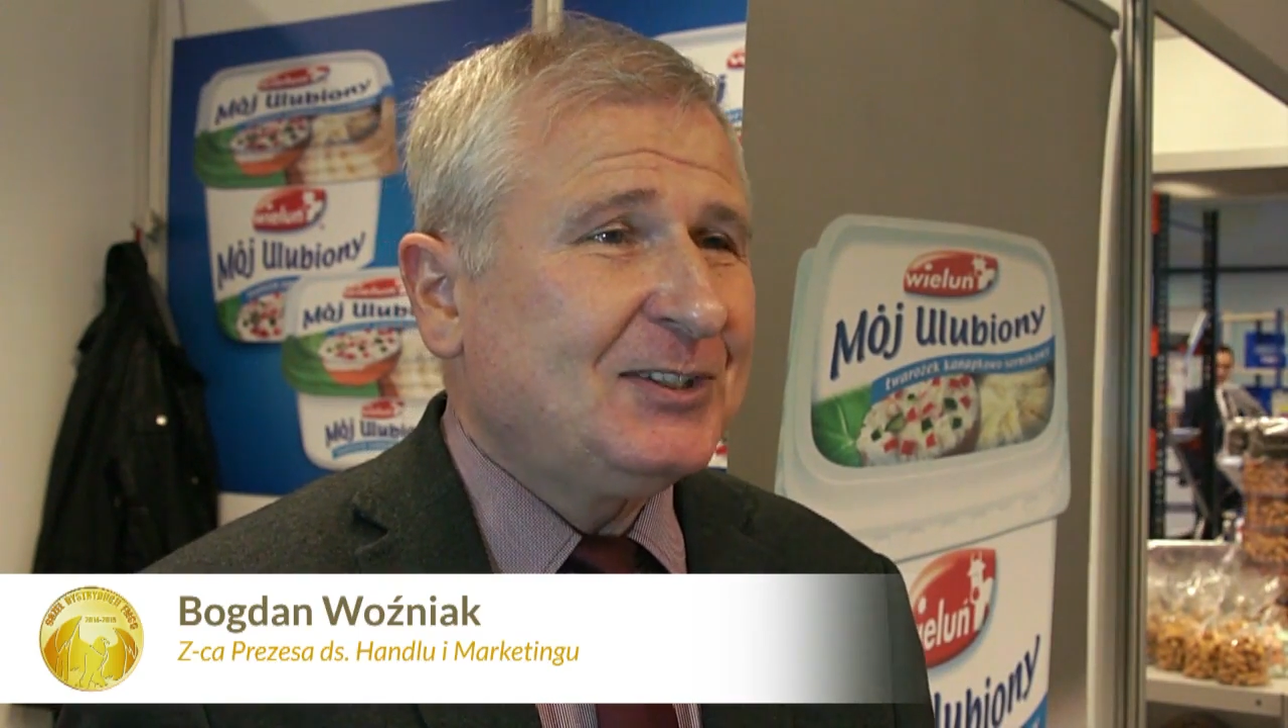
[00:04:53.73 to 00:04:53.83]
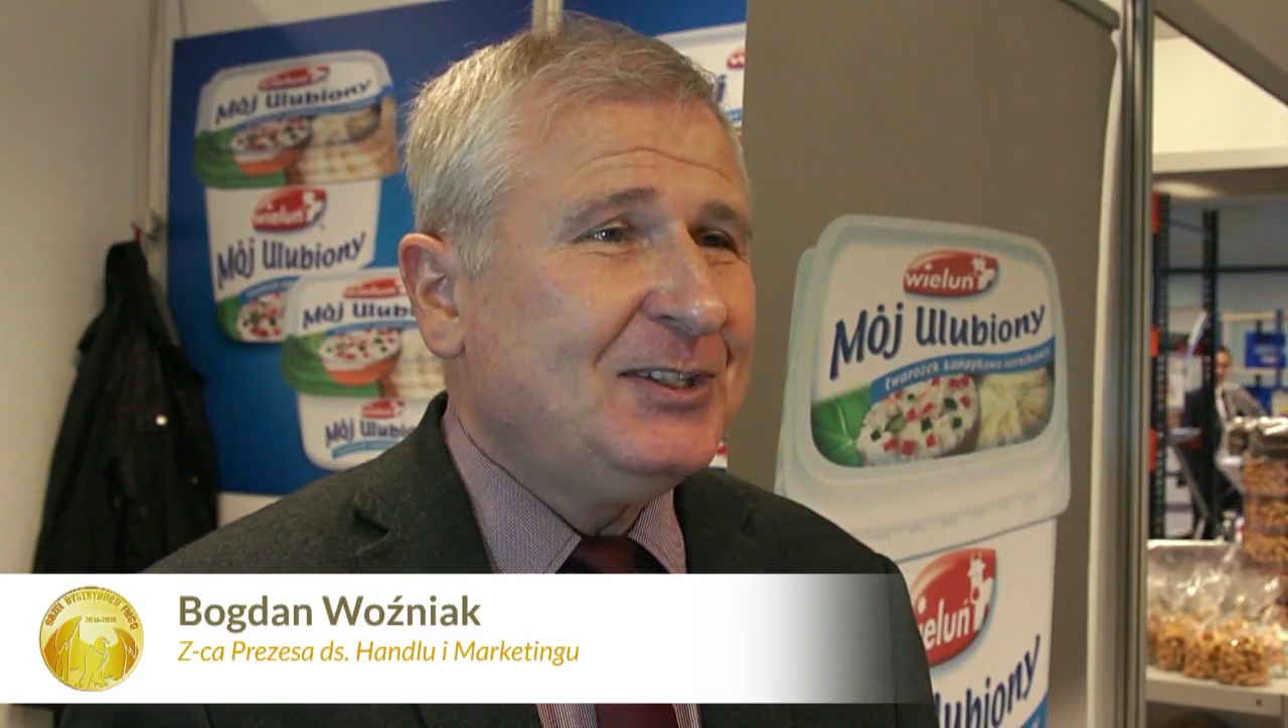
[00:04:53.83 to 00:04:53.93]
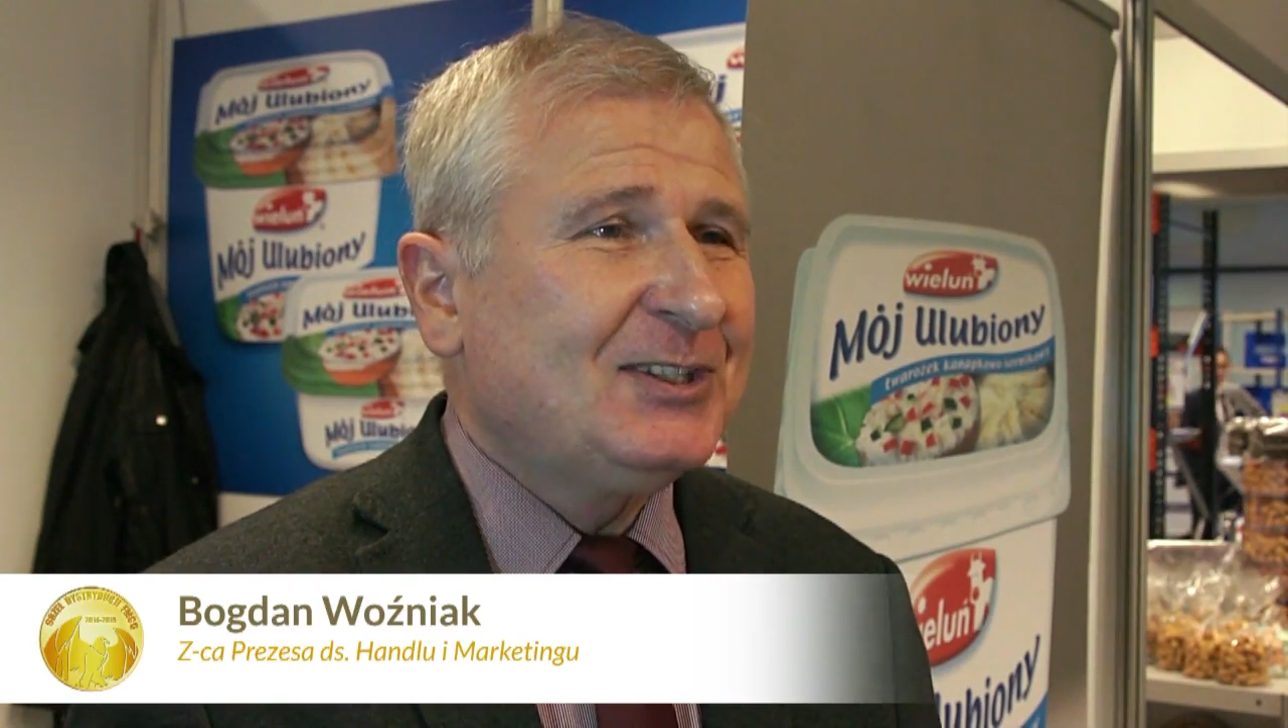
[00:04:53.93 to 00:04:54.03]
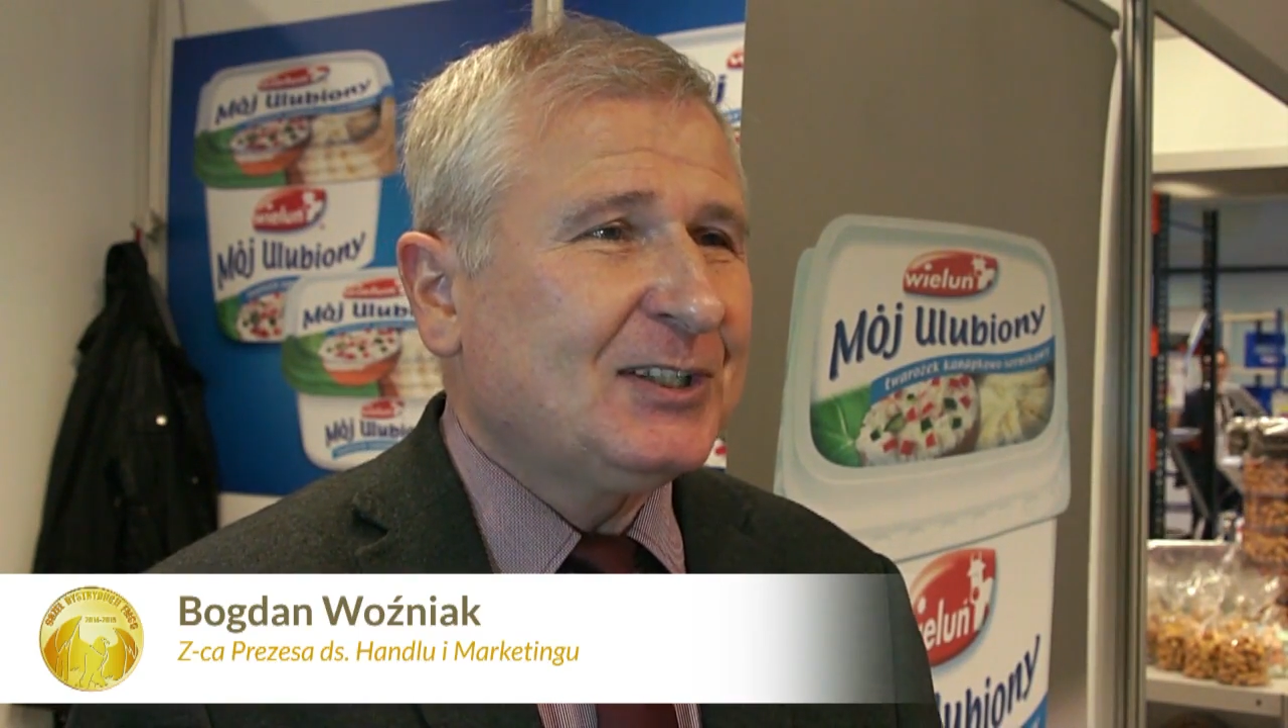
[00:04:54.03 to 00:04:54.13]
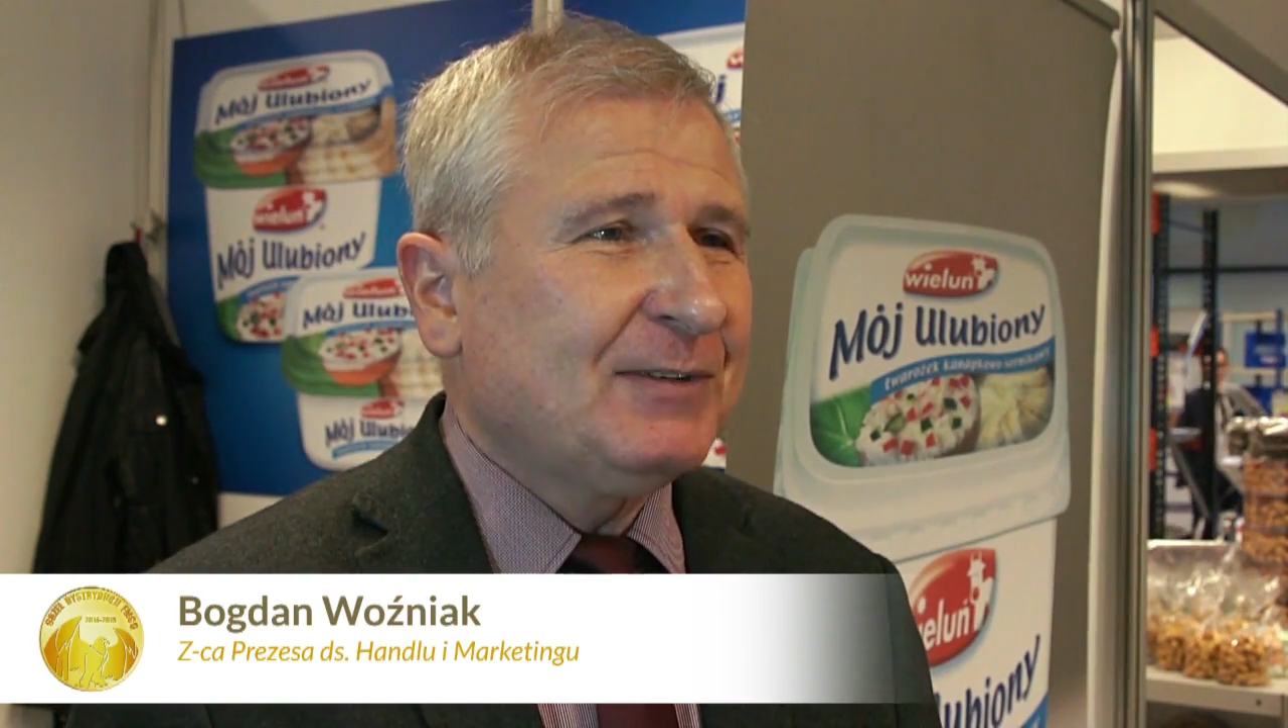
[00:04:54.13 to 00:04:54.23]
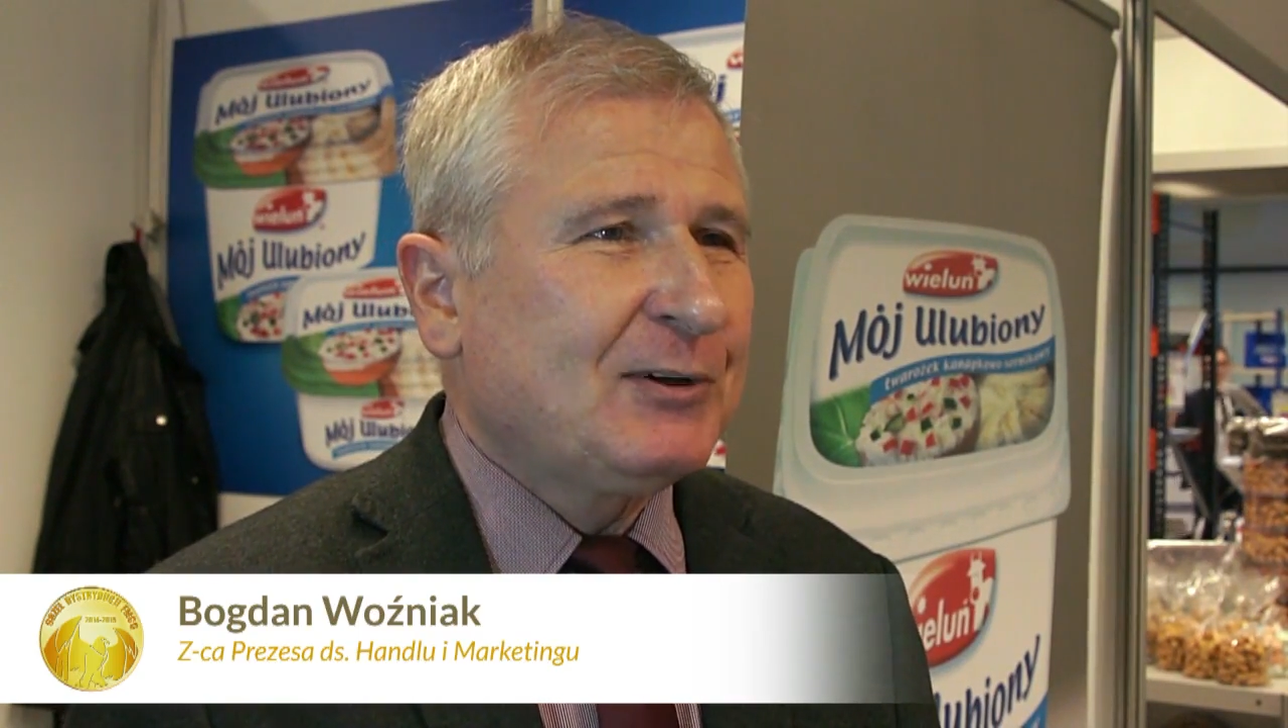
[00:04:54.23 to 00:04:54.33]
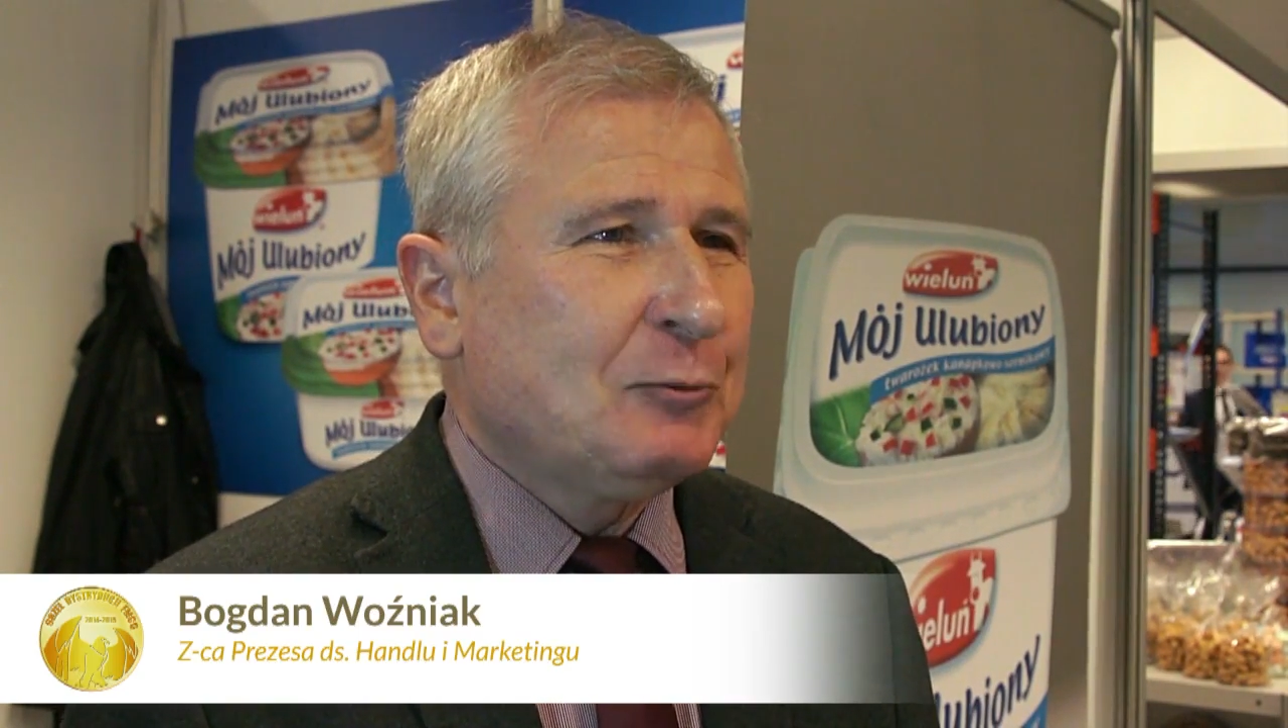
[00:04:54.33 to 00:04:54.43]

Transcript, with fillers: inicjatywy